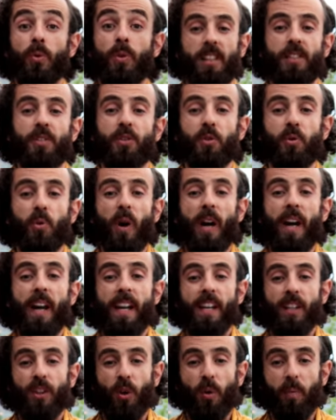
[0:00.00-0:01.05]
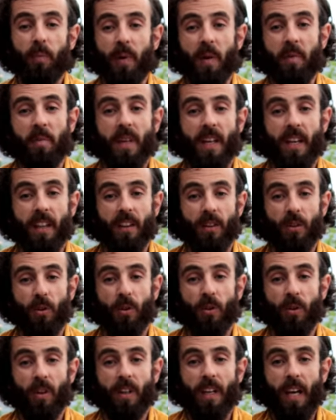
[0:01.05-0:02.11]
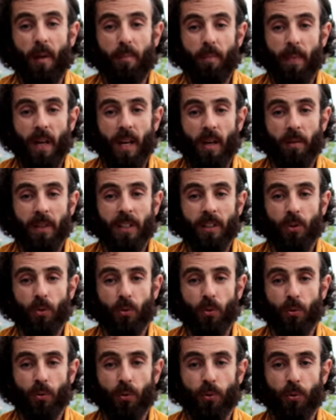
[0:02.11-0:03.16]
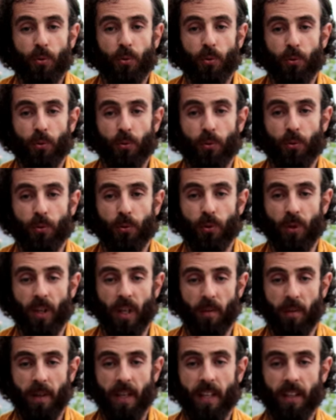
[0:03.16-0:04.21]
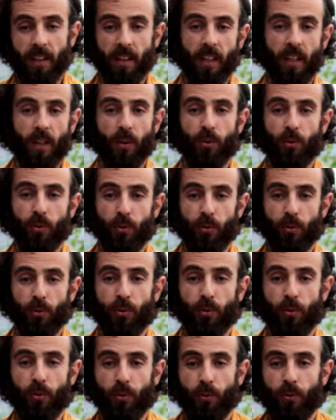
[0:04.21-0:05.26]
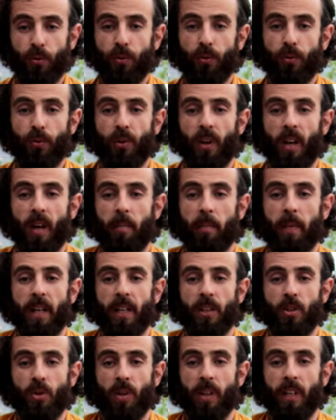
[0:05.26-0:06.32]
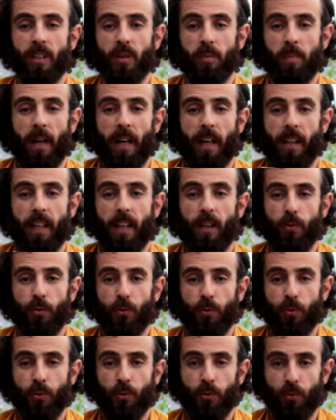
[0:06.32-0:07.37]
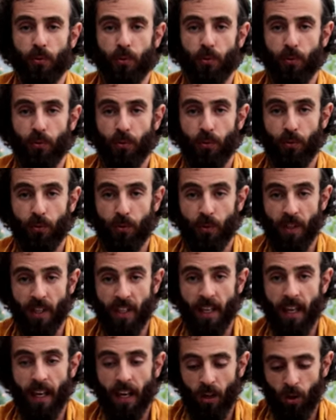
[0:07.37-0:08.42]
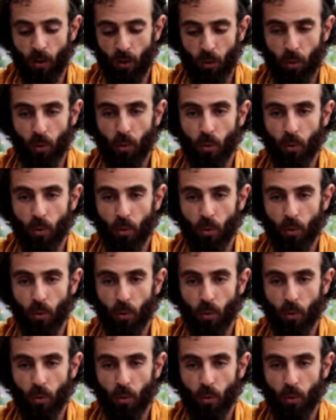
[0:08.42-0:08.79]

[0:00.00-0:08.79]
y suelto oprimiendo la pelvis, el vientre, el pecho y la espalda. Inhalo.